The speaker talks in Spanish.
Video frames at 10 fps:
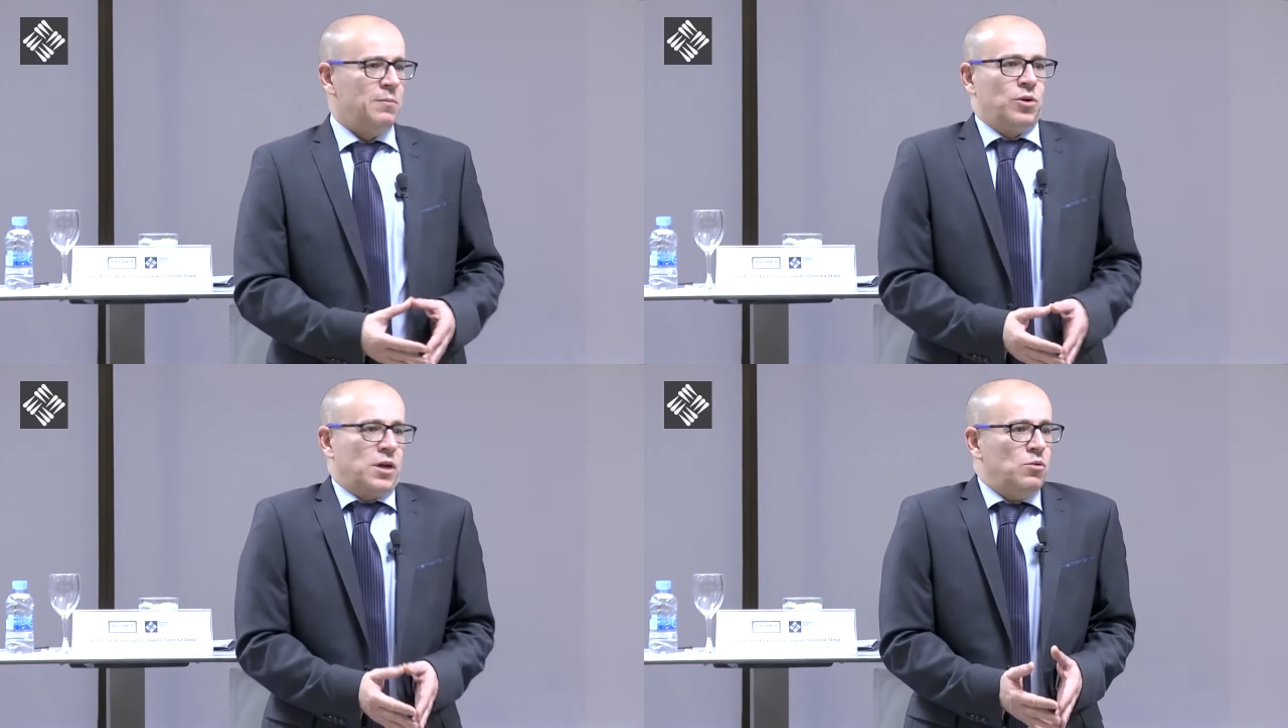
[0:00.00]

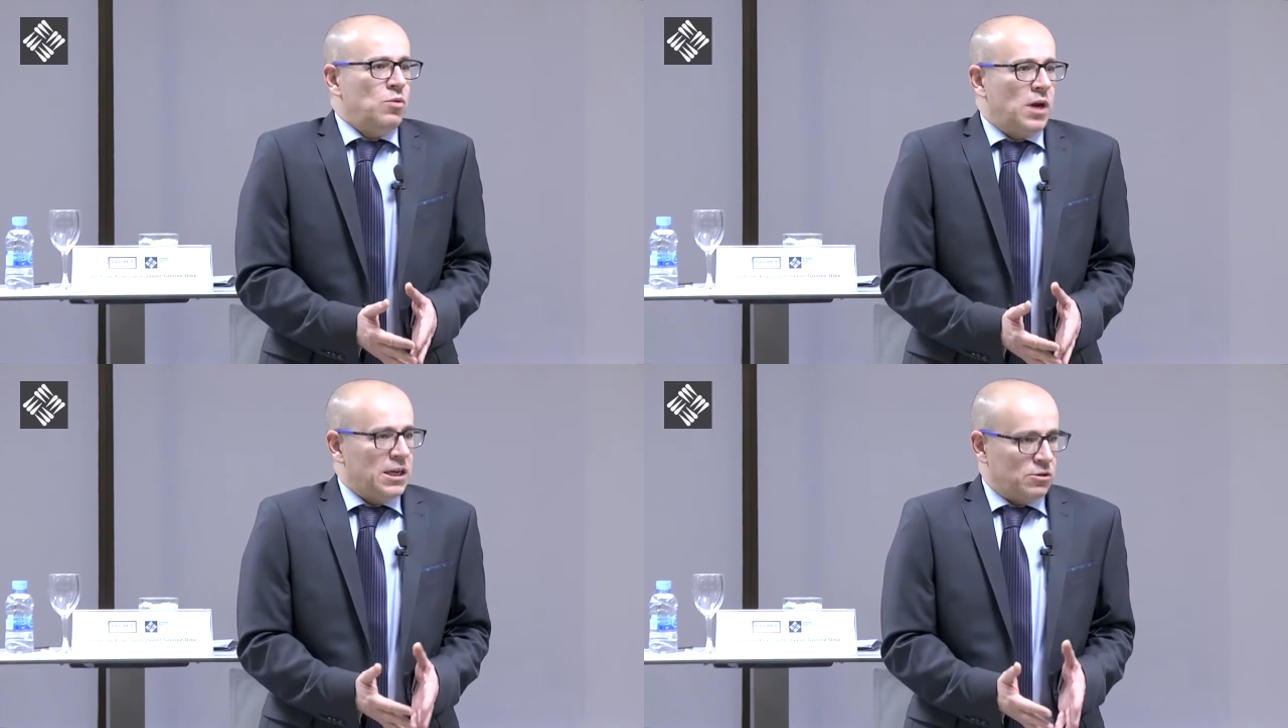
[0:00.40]
porque
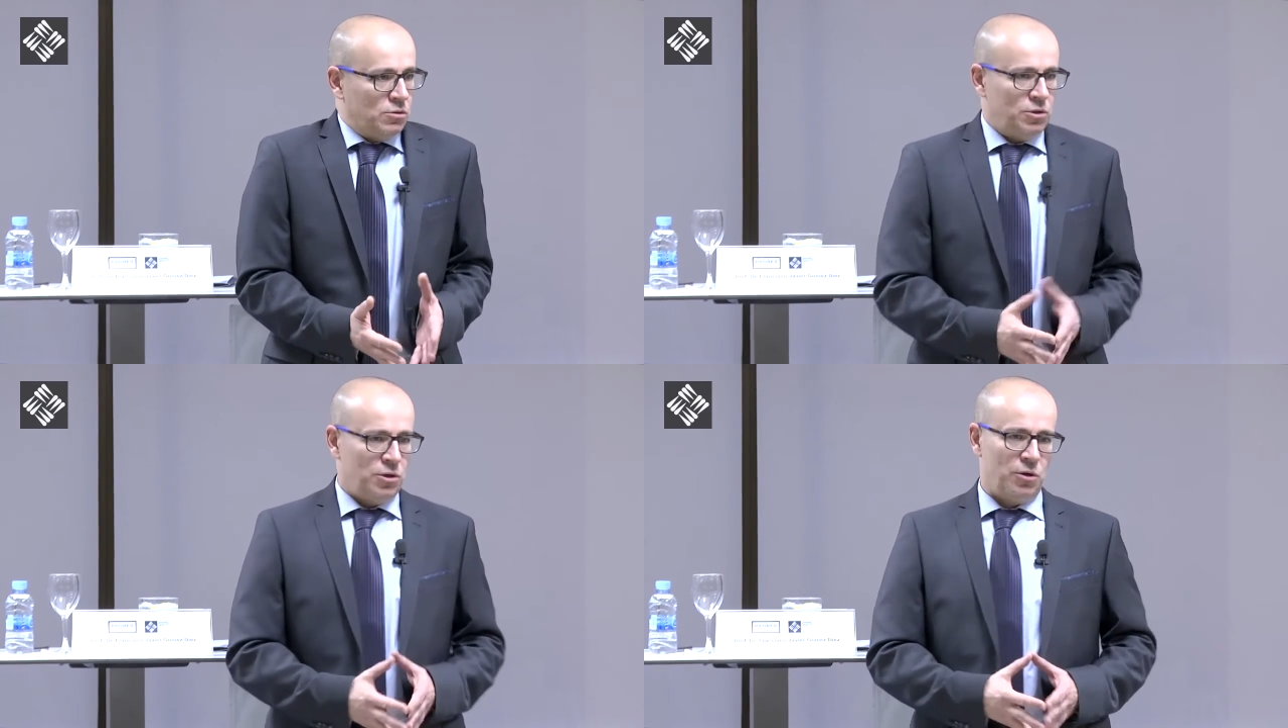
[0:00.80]
nunca
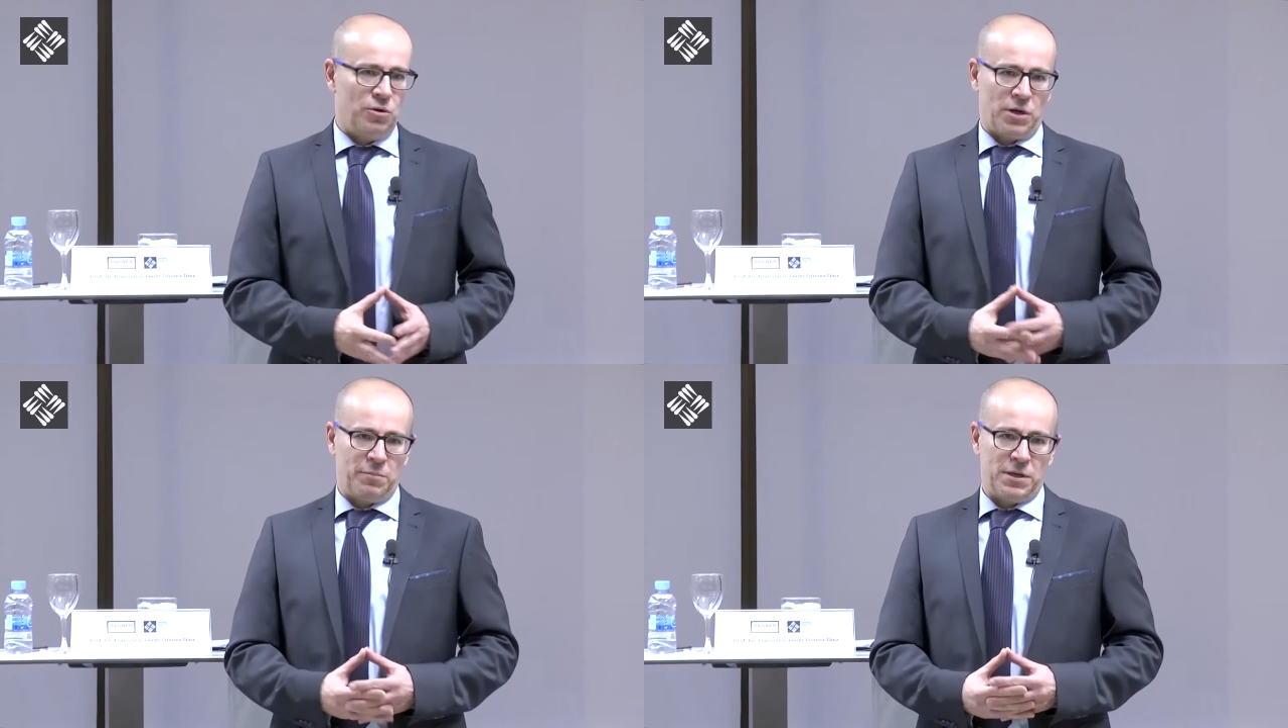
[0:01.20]
escondió
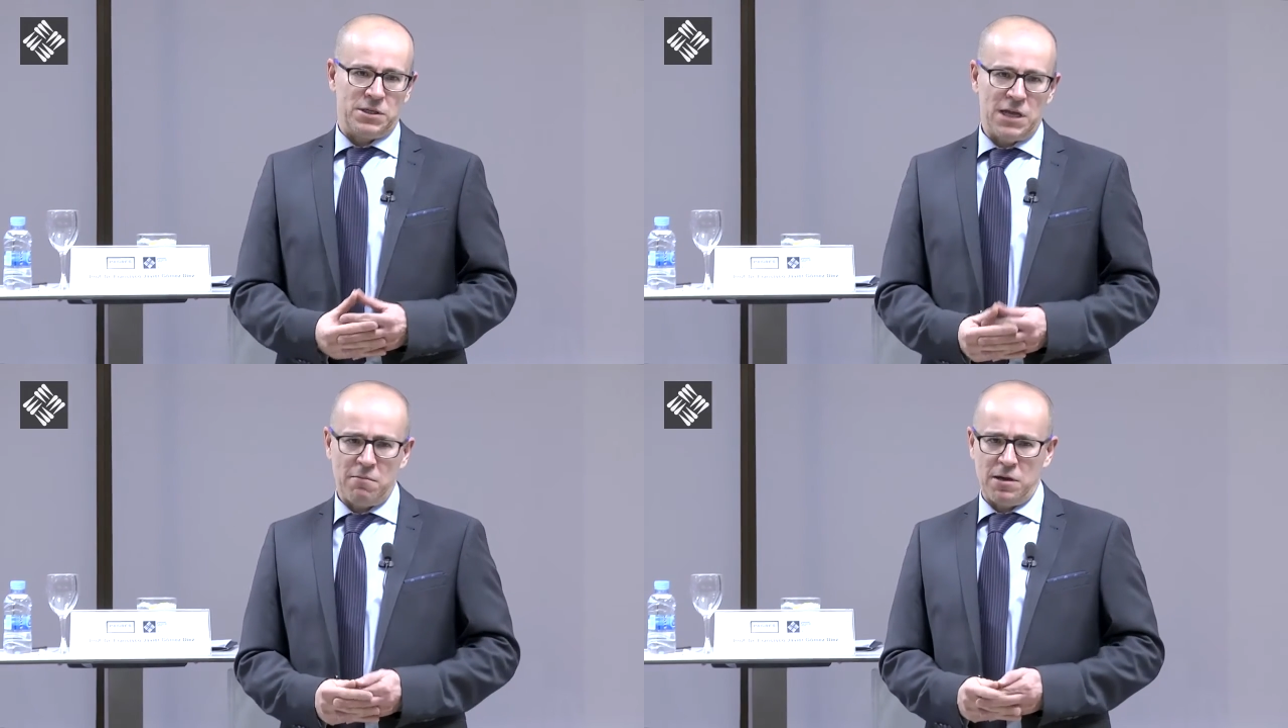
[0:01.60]
lo que
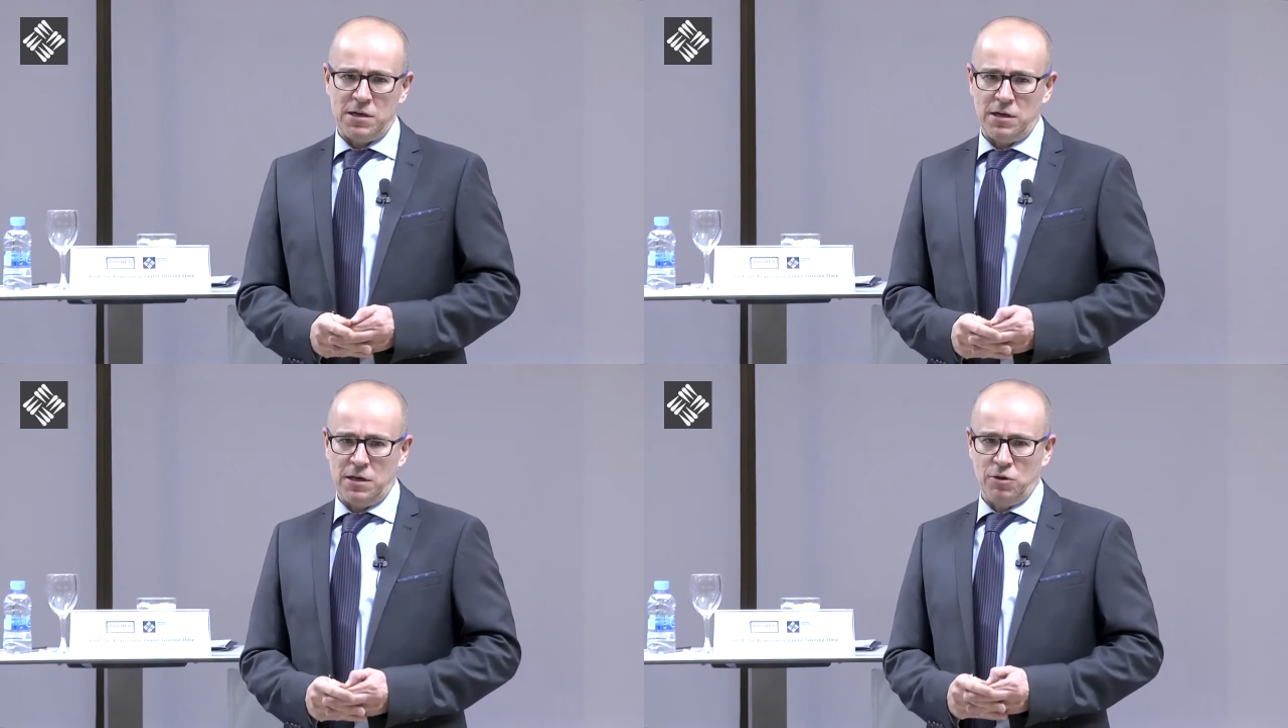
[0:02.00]

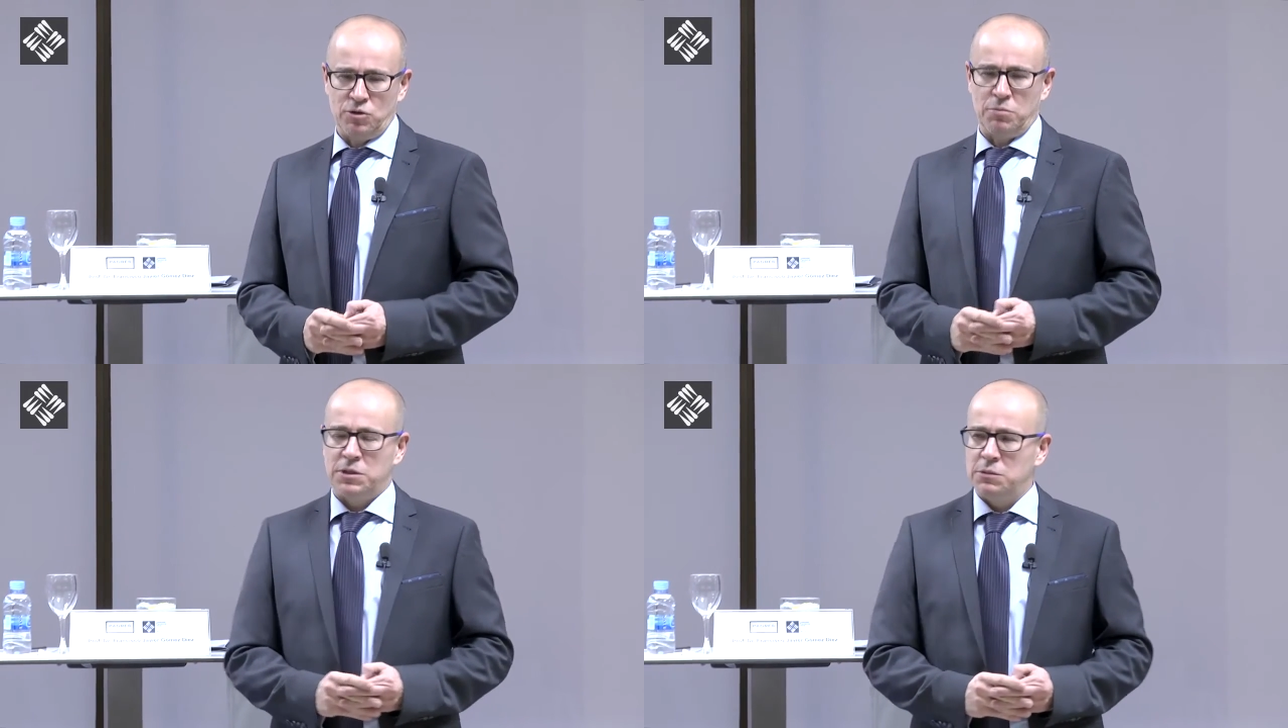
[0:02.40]
pensaban y
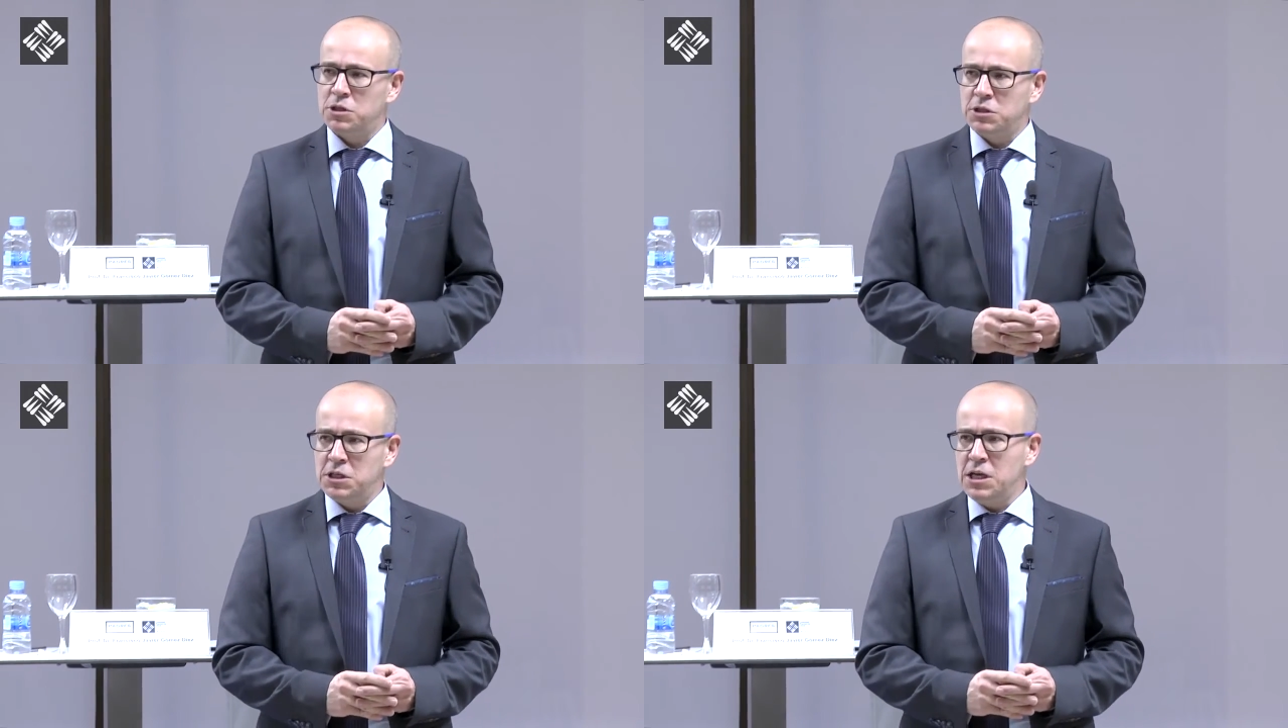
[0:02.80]
los objetivos
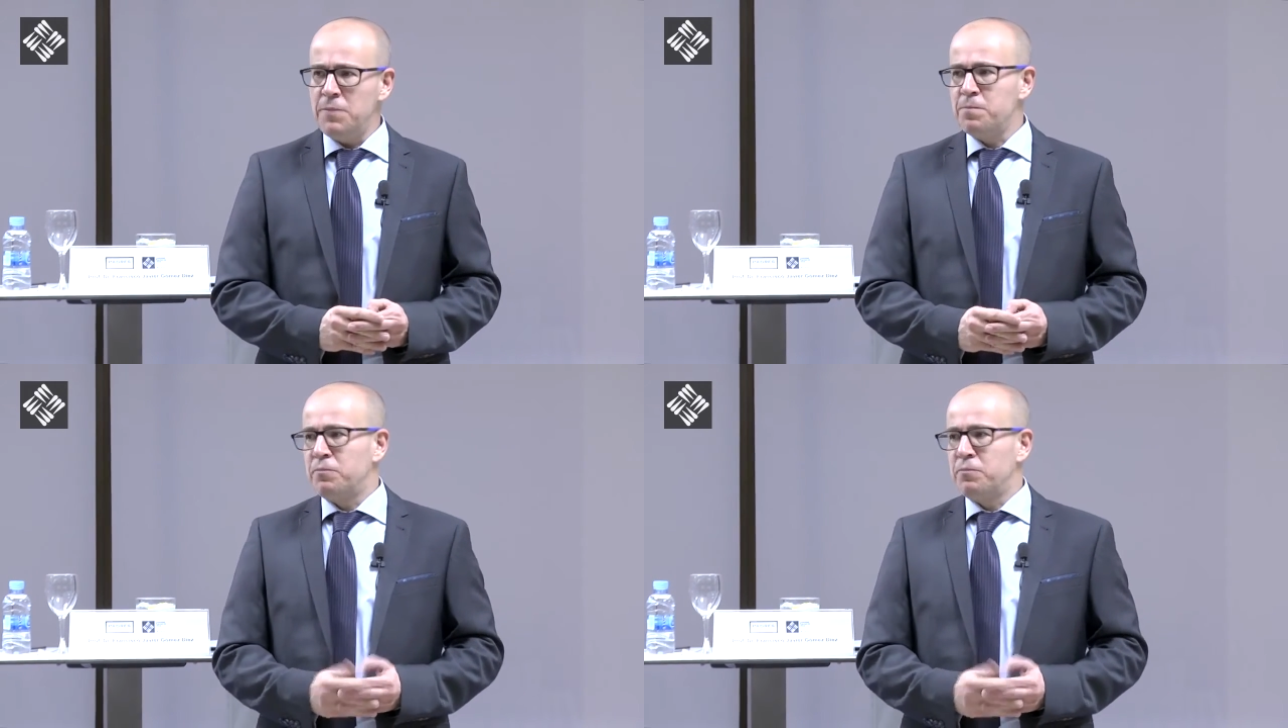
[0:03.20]
que tenía.